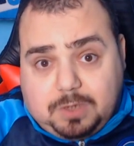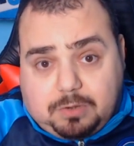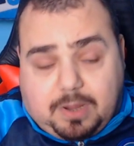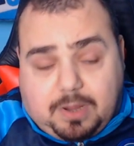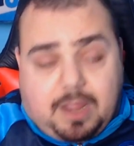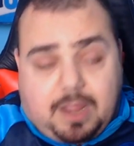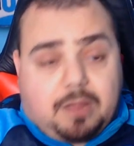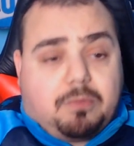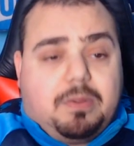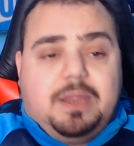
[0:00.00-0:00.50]

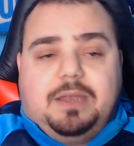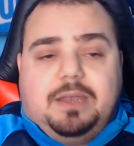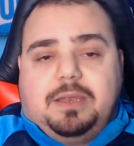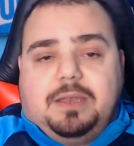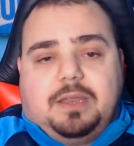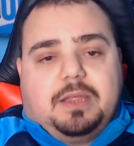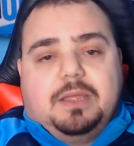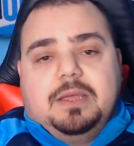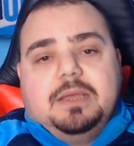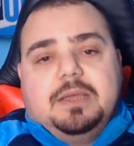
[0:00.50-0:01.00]
Ok,
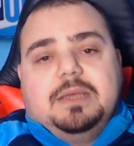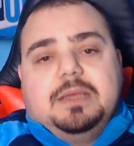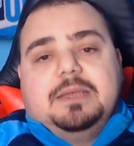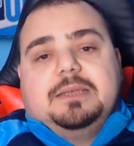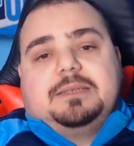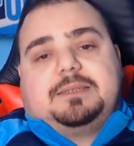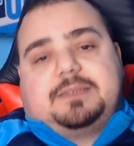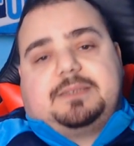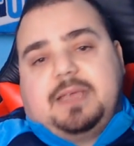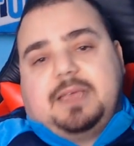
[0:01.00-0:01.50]
quindi
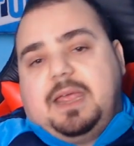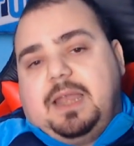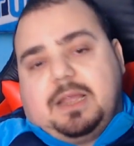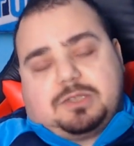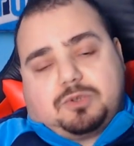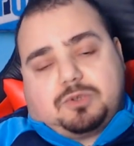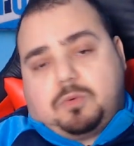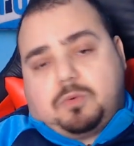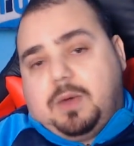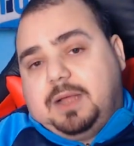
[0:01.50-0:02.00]
se la
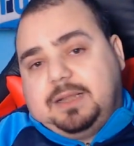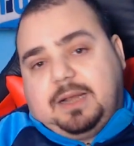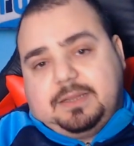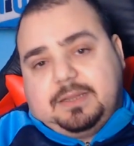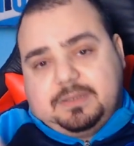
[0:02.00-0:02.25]
squadra